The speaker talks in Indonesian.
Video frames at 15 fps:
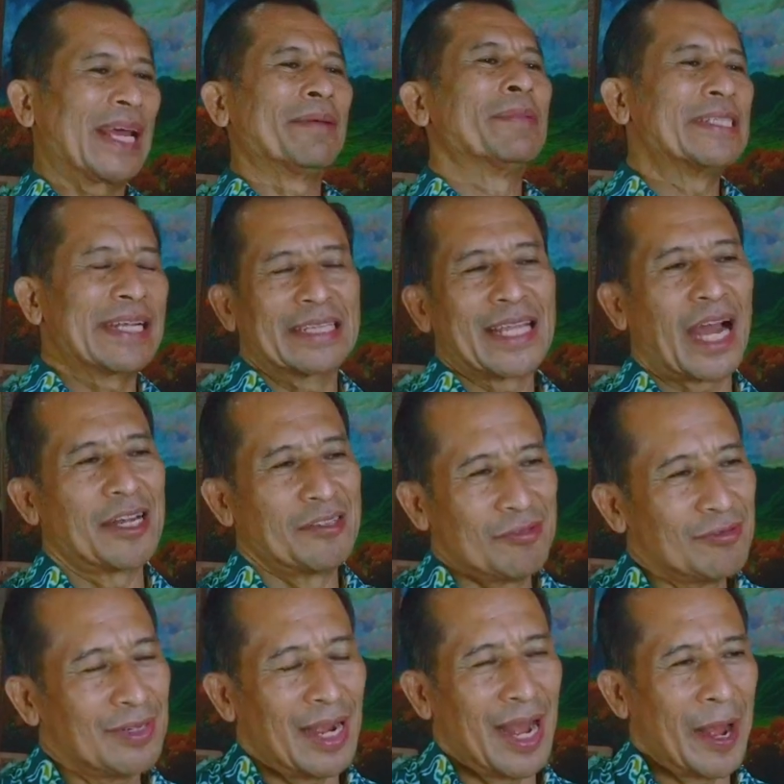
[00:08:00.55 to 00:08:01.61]
ingin menceritakan
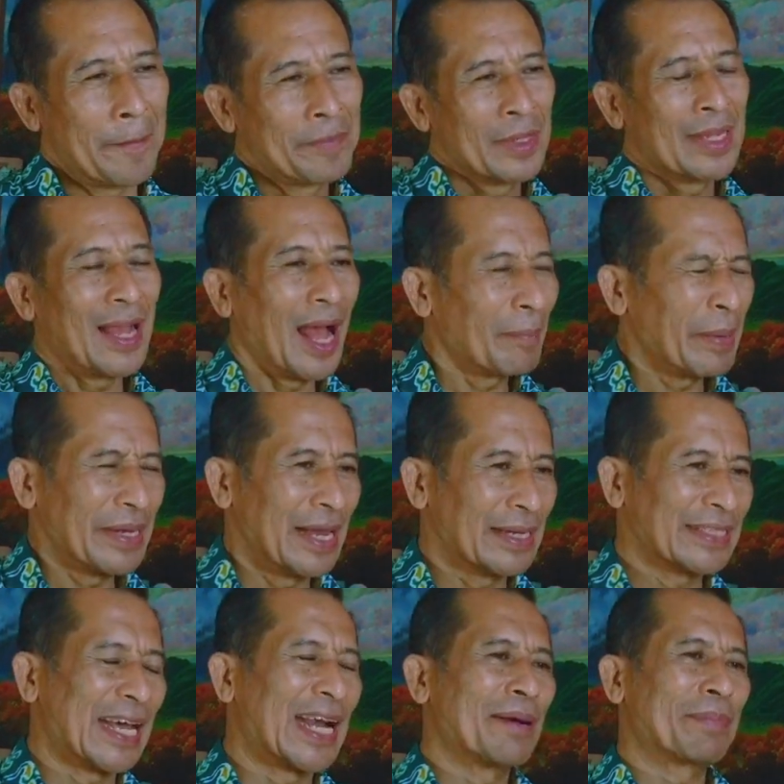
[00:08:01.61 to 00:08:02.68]
juga apa
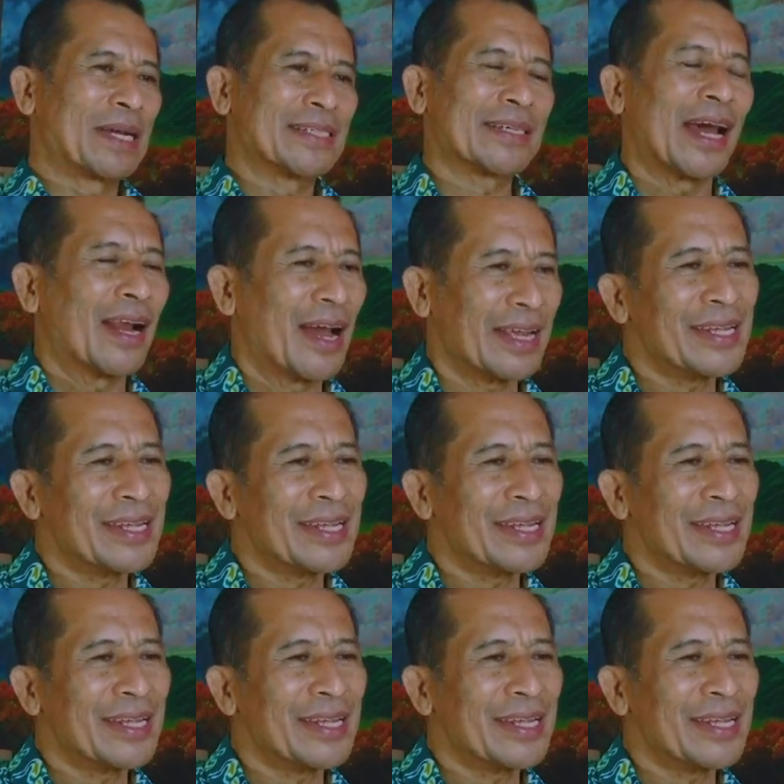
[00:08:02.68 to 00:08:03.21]
yang saya harapkan sekarang